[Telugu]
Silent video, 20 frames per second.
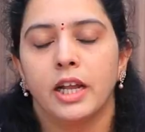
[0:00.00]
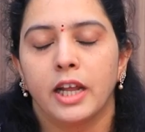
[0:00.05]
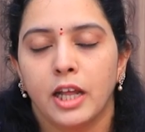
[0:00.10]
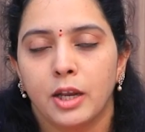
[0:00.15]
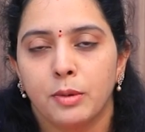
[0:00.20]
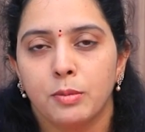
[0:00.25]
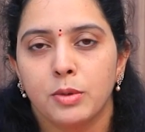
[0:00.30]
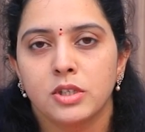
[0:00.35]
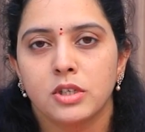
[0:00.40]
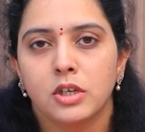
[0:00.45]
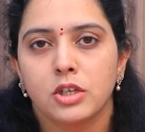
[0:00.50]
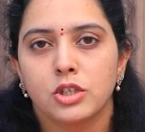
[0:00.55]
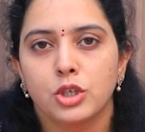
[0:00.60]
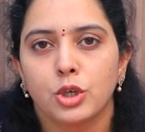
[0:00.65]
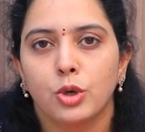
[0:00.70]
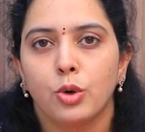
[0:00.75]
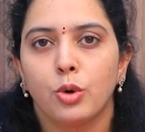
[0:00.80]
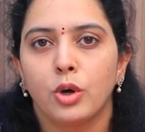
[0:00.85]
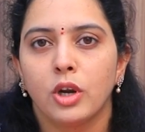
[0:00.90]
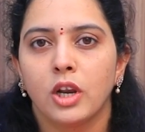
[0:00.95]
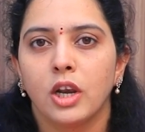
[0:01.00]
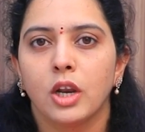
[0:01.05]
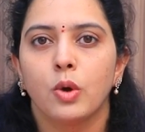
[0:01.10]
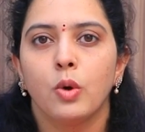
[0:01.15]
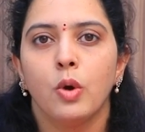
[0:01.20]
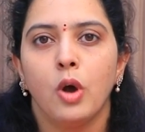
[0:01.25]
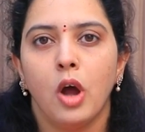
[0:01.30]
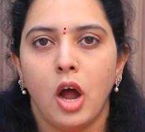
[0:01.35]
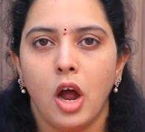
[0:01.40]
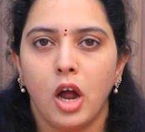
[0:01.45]
గర్భసంచి
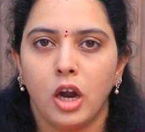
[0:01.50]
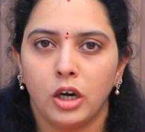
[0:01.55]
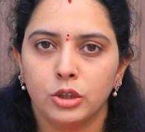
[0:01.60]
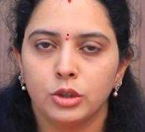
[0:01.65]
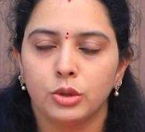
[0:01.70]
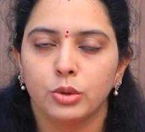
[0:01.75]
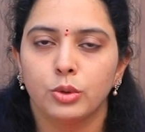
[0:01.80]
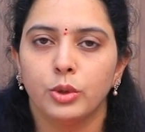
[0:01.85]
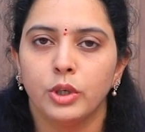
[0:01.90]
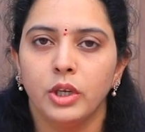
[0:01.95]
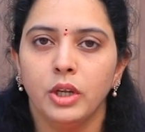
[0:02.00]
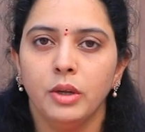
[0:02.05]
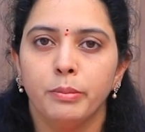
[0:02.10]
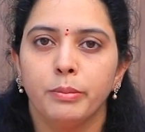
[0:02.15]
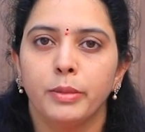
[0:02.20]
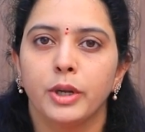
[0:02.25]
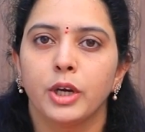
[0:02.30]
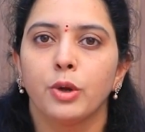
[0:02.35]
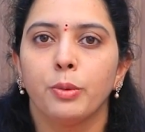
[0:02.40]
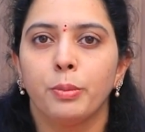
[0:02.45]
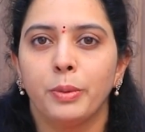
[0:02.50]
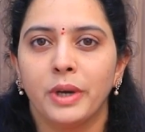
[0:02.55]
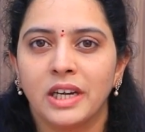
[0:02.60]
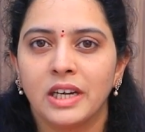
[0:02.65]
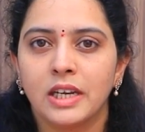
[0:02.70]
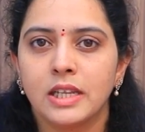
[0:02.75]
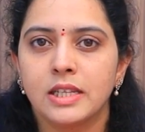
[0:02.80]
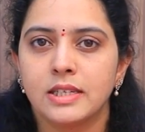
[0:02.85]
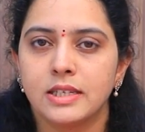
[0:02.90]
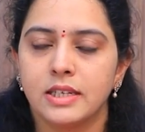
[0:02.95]
గోడలకు అంటుకొని మనకు
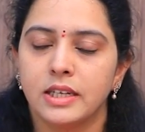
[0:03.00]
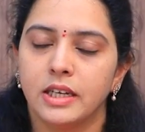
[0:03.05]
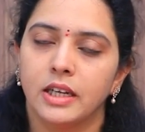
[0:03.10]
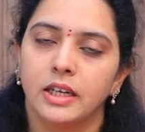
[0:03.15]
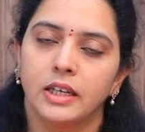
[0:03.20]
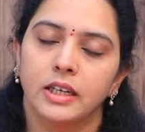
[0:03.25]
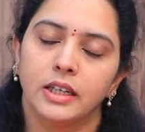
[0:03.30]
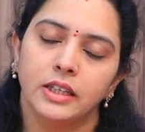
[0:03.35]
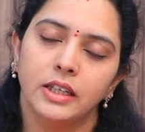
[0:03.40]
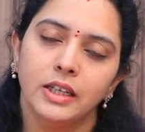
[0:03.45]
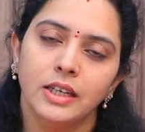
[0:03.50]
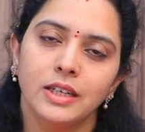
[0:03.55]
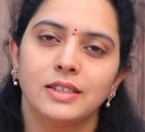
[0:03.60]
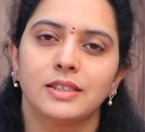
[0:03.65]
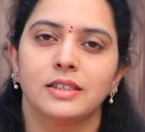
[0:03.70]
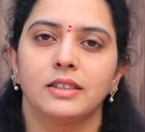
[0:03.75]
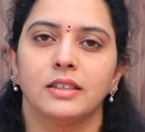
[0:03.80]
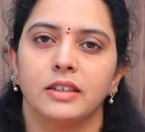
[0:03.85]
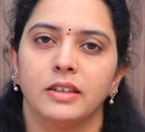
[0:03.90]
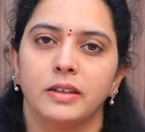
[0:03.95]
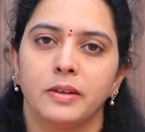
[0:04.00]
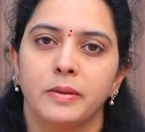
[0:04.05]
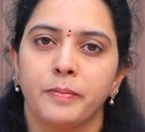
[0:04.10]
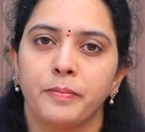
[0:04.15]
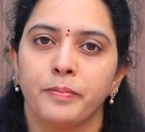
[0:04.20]
ప్రెగ్నెన్సీ అన్నది ఇస్తుంది